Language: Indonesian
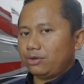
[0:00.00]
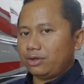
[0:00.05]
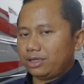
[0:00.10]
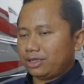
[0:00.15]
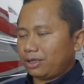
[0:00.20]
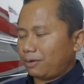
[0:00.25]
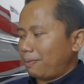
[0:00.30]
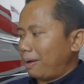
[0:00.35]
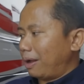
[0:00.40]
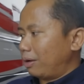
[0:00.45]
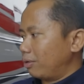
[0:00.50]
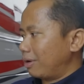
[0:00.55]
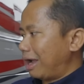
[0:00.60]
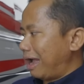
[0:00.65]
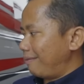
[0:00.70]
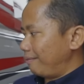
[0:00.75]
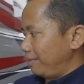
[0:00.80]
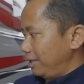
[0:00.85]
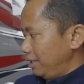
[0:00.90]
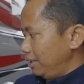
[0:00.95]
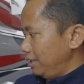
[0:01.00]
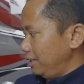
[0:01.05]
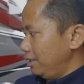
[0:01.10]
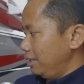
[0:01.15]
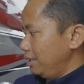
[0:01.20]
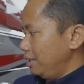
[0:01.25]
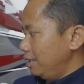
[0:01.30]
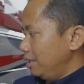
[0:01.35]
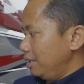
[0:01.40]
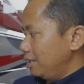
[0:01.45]
05 unit terbaru kami.
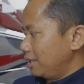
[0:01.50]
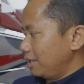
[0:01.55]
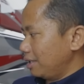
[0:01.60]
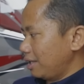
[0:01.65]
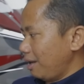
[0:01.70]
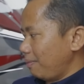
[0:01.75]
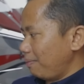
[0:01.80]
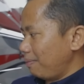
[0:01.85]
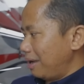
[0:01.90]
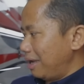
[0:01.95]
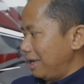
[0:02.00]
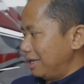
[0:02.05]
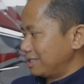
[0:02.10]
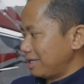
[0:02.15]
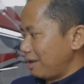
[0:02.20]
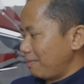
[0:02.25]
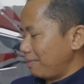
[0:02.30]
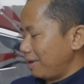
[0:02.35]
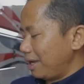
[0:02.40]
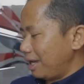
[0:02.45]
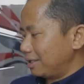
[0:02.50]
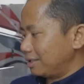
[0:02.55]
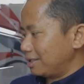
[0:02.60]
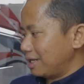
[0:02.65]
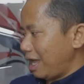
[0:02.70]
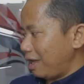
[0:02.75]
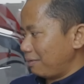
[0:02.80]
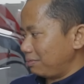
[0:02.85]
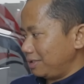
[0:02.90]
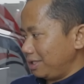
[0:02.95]
Kenapa sampai
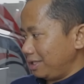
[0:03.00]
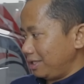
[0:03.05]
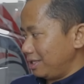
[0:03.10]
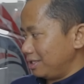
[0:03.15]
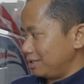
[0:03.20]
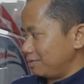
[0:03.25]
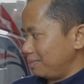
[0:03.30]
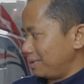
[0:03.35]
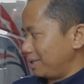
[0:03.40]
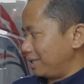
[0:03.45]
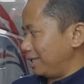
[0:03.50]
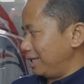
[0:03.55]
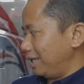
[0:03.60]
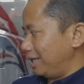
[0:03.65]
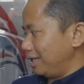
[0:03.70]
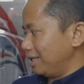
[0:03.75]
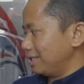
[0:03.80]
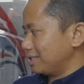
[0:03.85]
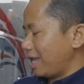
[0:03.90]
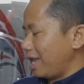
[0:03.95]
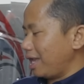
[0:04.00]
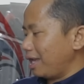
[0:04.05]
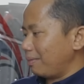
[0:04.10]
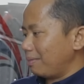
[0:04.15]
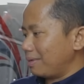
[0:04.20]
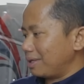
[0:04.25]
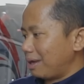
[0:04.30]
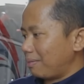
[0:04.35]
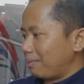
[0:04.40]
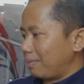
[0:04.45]
ada update-nya seperti ini? Saya
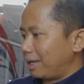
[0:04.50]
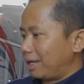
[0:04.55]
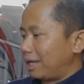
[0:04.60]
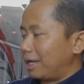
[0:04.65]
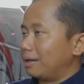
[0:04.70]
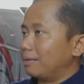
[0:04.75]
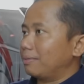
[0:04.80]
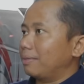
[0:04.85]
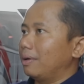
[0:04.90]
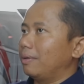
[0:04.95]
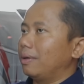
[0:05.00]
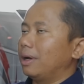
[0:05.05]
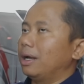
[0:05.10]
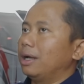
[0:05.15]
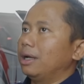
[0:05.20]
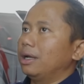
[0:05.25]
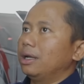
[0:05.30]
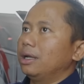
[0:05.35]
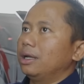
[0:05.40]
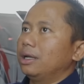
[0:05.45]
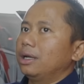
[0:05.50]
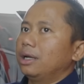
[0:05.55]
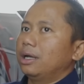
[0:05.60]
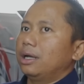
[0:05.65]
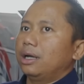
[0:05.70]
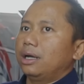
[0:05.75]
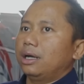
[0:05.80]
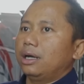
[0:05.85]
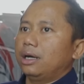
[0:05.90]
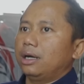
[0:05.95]
ingin menyampaikan bahwa
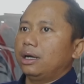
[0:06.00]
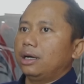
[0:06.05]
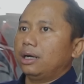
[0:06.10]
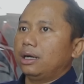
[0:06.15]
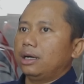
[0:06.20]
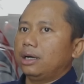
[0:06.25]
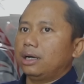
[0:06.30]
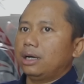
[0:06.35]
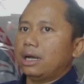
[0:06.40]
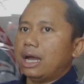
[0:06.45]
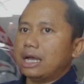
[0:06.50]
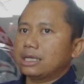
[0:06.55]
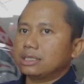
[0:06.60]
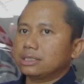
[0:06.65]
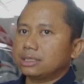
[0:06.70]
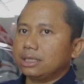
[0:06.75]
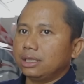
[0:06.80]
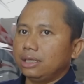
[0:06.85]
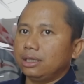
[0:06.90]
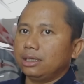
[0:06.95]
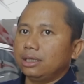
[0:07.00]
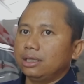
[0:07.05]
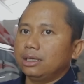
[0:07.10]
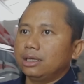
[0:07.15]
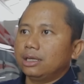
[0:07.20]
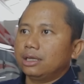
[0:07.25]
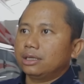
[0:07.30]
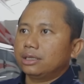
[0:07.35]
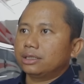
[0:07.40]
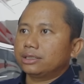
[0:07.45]
uh, hasil
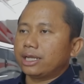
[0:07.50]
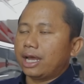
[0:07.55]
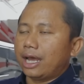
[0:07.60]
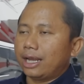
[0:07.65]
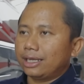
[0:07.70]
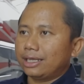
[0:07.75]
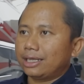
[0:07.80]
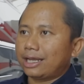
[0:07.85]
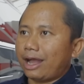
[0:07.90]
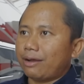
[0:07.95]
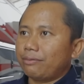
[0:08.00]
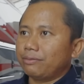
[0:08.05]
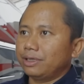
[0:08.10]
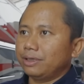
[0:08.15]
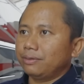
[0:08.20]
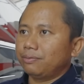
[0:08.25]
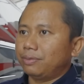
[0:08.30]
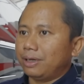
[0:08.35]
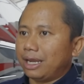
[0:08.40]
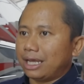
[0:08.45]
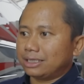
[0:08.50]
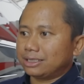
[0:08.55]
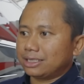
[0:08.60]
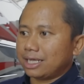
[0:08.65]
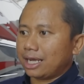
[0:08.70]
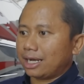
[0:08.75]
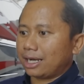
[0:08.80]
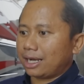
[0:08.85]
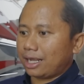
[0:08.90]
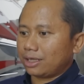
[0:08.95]
dari kami
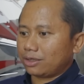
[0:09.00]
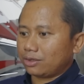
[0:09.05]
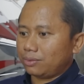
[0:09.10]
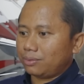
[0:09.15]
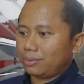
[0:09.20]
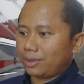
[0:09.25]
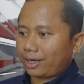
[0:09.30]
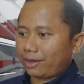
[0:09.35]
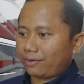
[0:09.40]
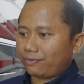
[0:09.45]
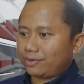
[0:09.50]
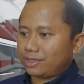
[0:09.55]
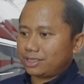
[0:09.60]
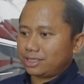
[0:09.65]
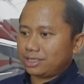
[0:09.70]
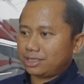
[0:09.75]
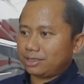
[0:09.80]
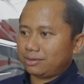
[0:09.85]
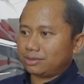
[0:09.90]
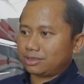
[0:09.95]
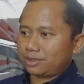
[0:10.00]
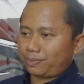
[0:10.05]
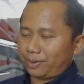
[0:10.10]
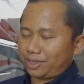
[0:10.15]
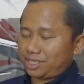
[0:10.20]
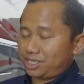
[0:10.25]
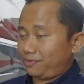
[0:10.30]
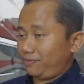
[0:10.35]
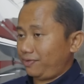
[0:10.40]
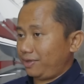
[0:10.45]
belajar atau merevisi
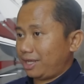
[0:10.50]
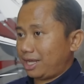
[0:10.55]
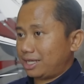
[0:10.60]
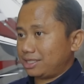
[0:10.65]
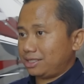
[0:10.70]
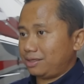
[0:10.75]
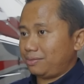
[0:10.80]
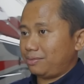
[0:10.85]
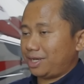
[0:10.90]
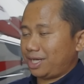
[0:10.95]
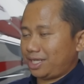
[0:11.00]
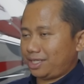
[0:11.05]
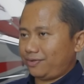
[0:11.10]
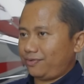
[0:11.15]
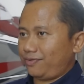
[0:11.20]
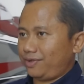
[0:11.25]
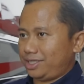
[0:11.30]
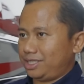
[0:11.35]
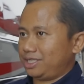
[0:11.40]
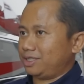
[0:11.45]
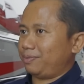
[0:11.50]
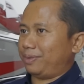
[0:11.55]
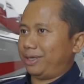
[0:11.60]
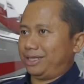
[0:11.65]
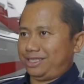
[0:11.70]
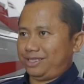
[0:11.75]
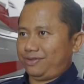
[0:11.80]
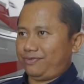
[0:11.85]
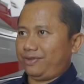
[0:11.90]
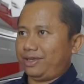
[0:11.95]
spesifikasi, merevisi
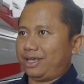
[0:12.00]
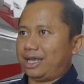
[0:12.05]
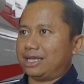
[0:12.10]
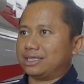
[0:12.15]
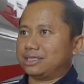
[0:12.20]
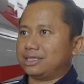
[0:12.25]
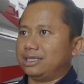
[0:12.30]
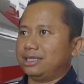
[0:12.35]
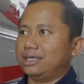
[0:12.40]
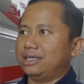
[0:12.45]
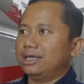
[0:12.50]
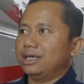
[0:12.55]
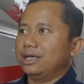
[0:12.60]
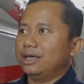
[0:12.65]
spesifikasi